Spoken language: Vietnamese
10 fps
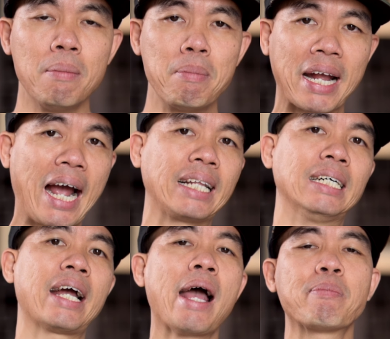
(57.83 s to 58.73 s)
mình cài thử
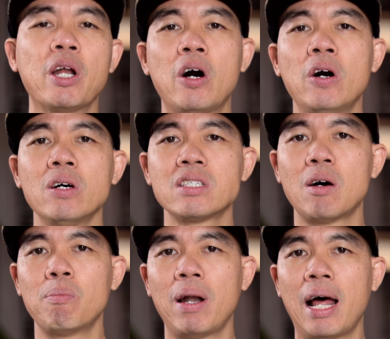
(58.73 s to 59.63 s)
cái app đó
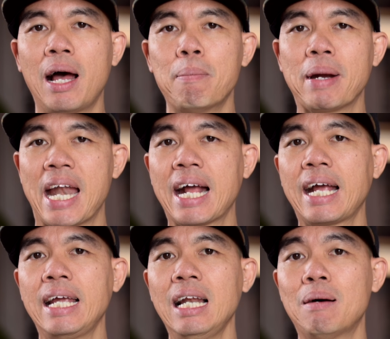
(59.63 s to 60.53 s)
xong là mình đăng
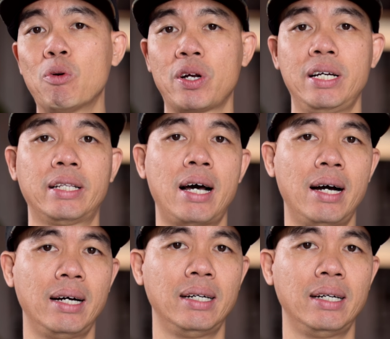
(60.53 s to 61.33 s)
ký là một người thợ